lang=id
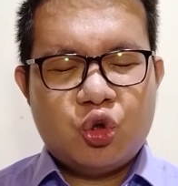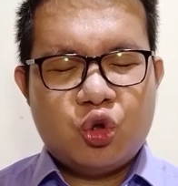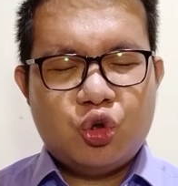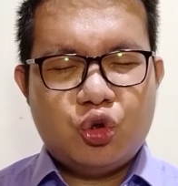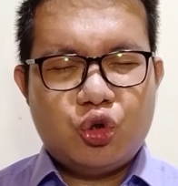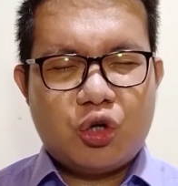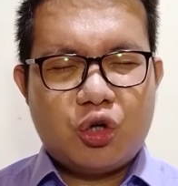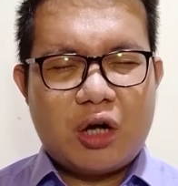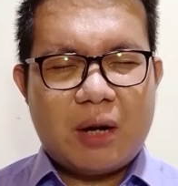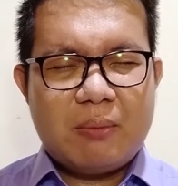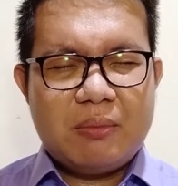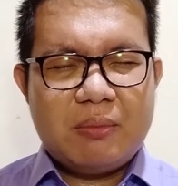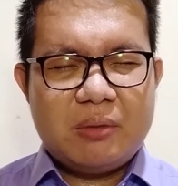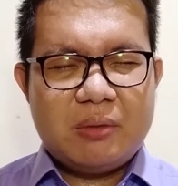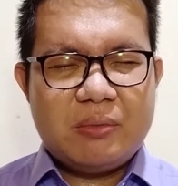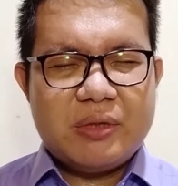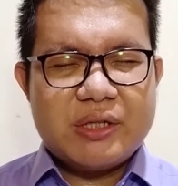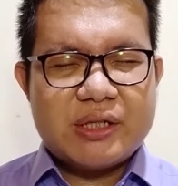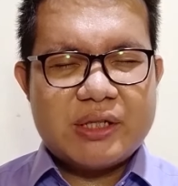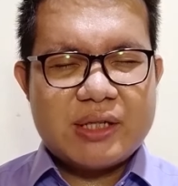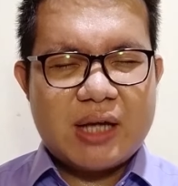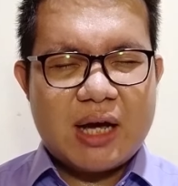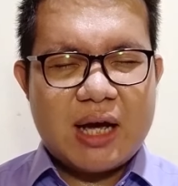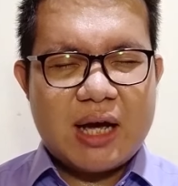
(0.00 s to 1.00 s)
untuk kami
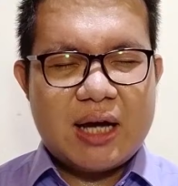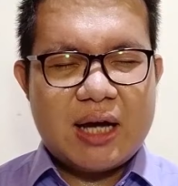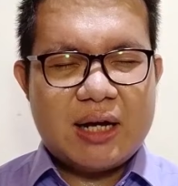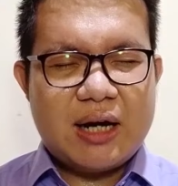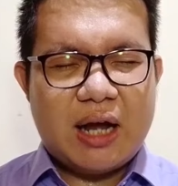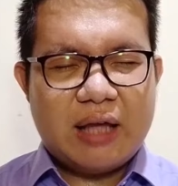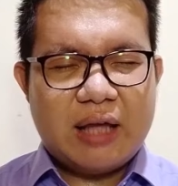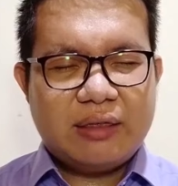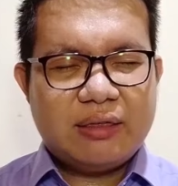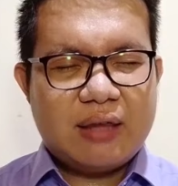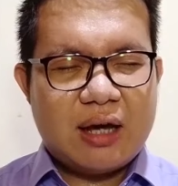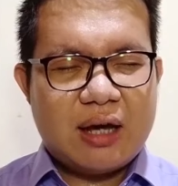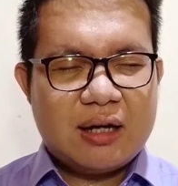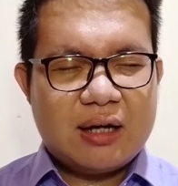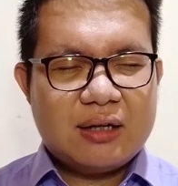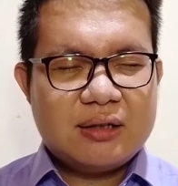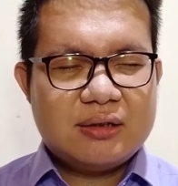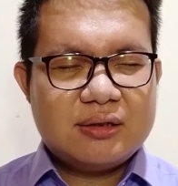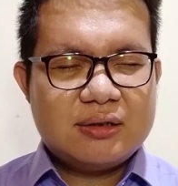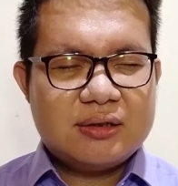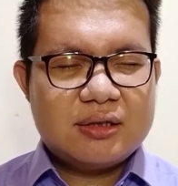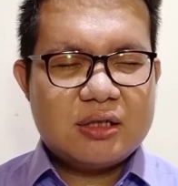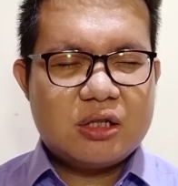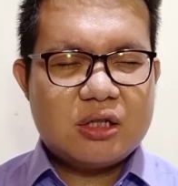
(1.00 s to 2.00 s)
bisa
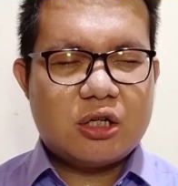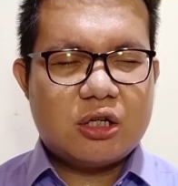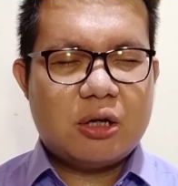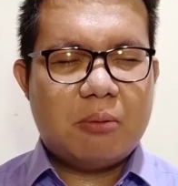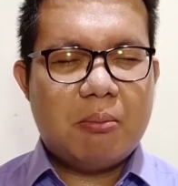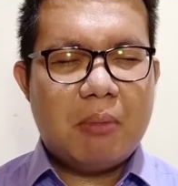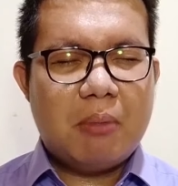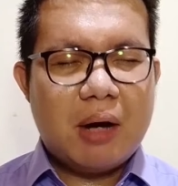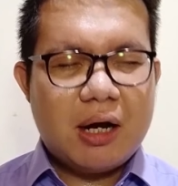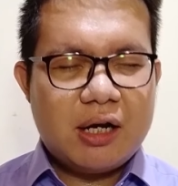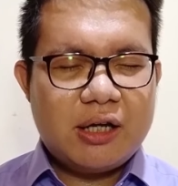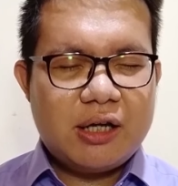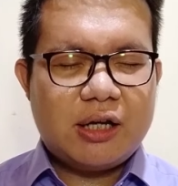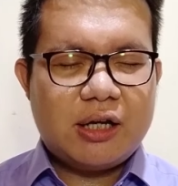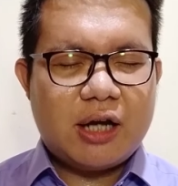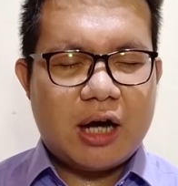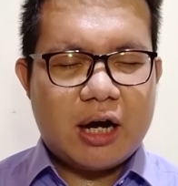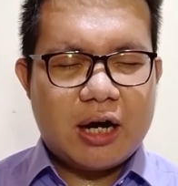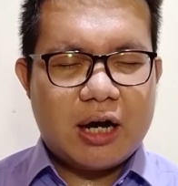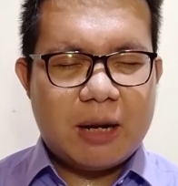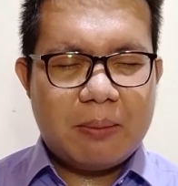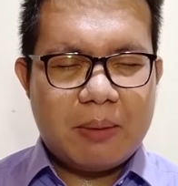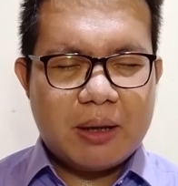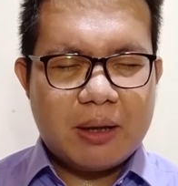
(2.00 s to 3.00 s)
datang kembali ke
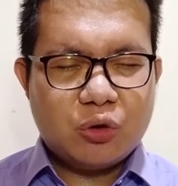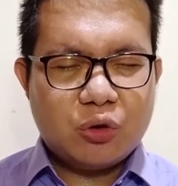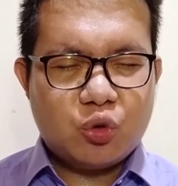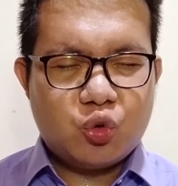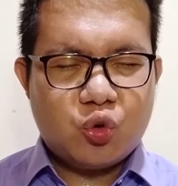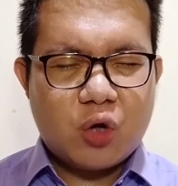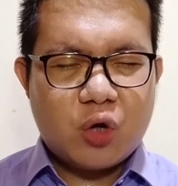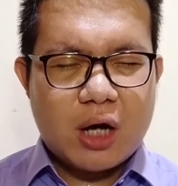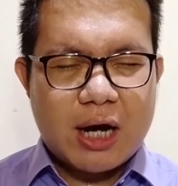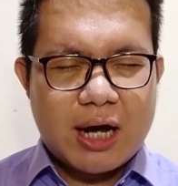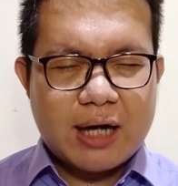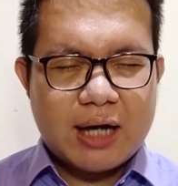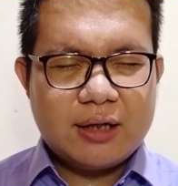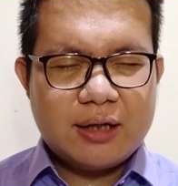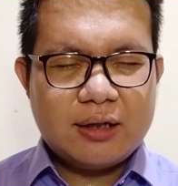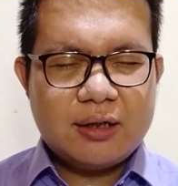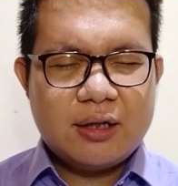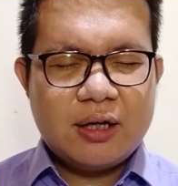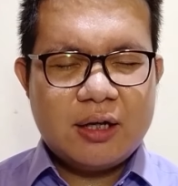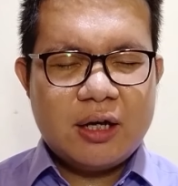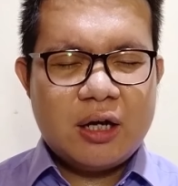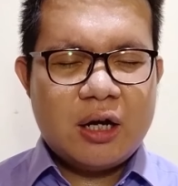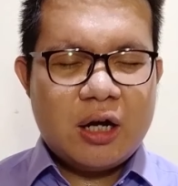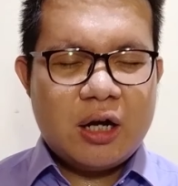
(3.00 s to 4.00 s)
hadapan Tuhan
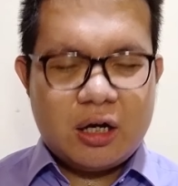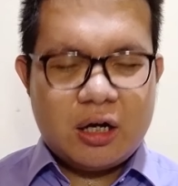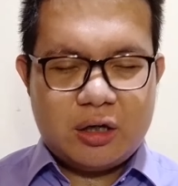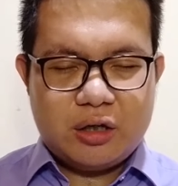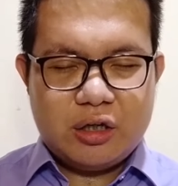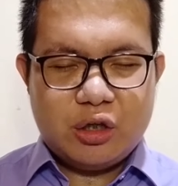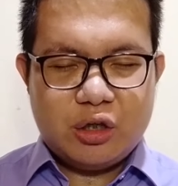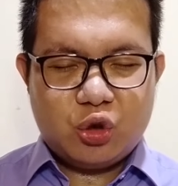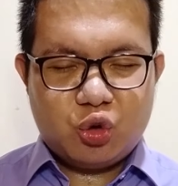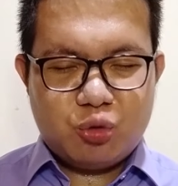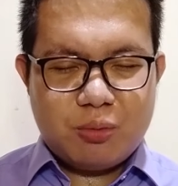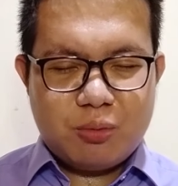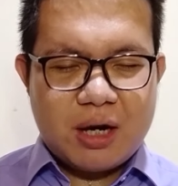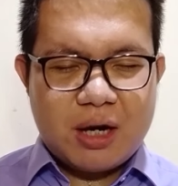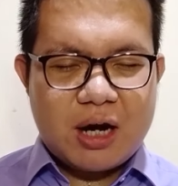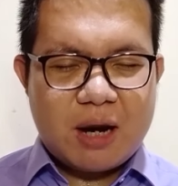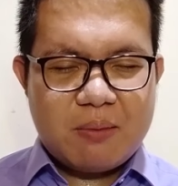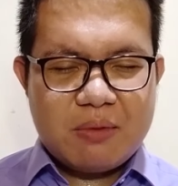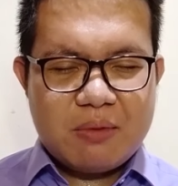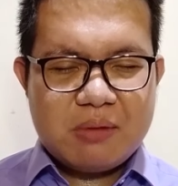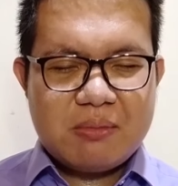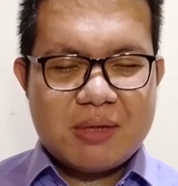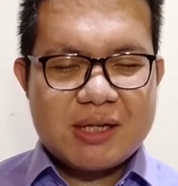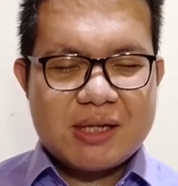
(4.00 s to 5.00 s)
di rumah
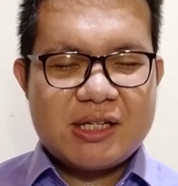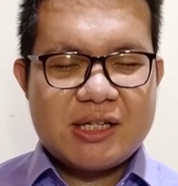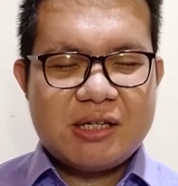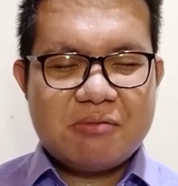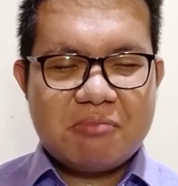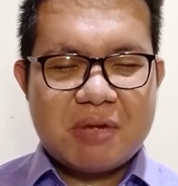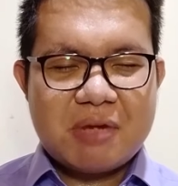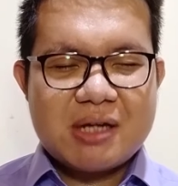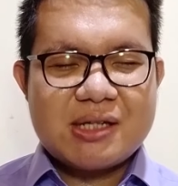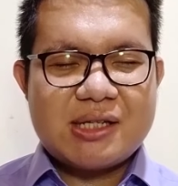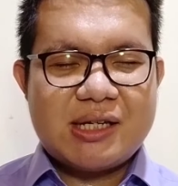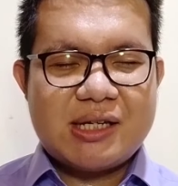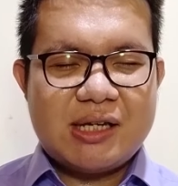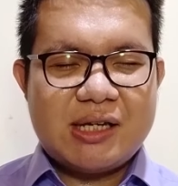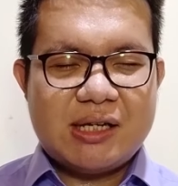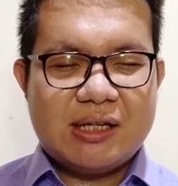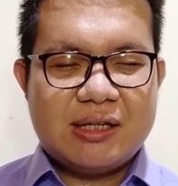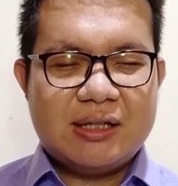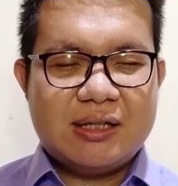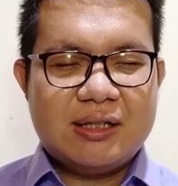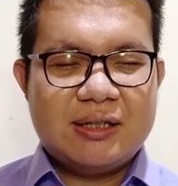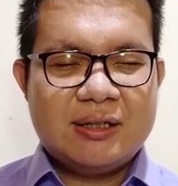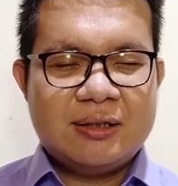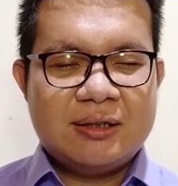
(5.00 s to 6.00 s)
kami masing-masing